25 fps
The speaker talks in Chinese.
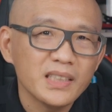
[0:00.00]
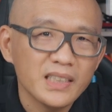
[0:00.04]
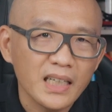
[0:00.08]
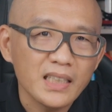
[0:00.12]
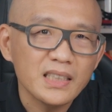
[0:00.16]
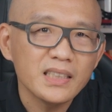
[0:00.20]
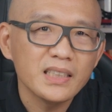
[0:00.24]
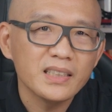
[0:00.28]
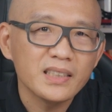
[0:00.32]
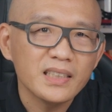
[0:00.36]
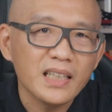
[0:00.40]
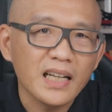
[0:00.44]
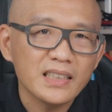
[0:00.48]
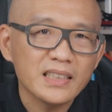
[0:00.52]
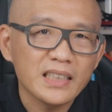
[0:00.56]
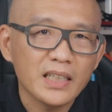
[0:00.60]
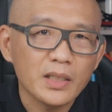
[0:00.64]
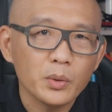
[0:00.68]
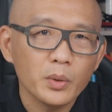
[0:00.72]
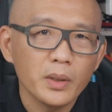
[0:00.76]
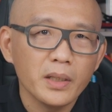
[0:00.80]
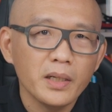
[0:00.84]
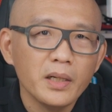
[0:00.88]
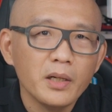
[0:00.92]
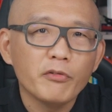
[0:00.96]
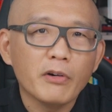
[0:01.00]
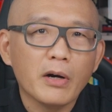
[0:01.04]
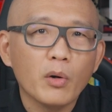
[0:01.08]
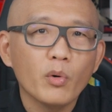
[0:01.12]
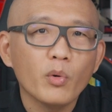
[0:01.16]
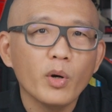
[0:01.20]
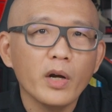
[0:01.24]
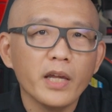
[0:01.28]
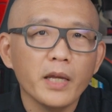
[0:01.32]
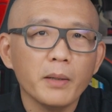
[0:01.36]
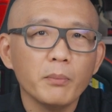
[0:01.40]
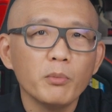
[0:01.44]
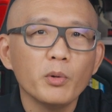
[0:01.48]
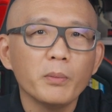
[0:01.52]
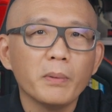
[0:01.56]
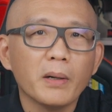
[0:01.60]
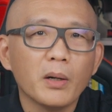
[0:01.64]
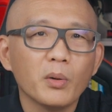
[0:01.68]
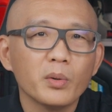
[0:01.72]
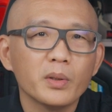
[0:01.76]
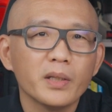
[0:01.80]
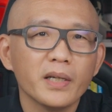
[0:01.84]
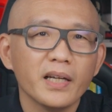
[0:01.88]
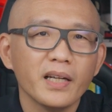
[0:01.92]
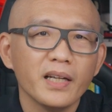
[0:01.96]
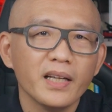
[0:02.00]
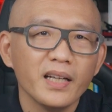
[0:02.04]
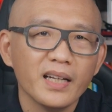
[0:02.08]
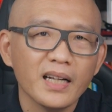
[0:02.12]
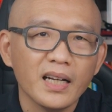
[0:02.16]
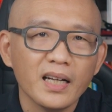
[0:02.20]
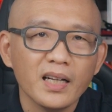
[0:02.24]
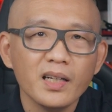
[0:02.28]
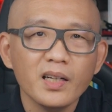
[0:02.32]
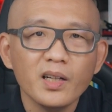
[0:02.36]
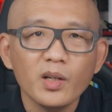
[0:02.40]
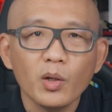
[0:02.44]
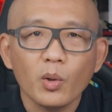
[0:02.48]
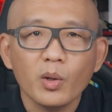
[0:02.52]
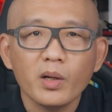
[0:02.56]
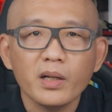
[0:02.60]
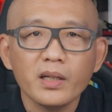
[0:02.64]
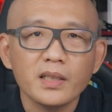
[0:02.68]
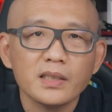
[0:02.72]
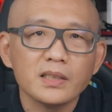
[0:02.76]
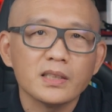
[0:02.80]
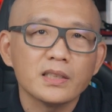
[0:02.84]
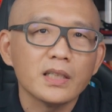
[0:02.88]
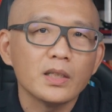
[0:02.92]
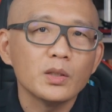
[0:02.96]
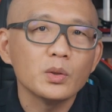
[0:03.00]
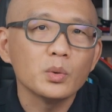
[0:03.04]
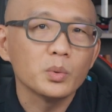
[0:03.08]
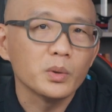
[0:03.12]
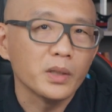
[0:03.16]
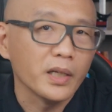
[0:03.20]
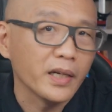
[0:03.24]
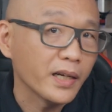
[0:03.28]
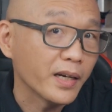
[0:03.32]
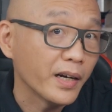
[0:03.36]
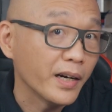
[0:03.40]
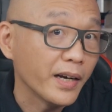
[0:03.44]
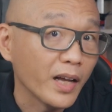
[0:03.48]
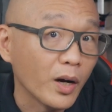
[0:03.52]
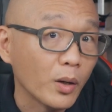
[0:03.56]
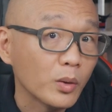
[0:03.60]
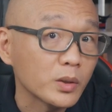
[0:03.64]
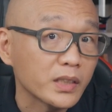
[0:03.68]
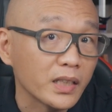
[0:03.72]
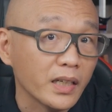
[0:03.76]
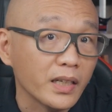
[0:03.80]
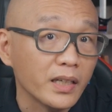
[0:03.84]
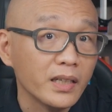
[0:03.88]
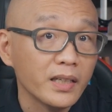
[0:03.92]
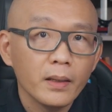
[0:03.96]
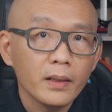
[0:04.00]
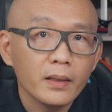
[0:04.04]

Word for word: 相信大家对防窥萤幕保护贴应该有更深入的一个了解。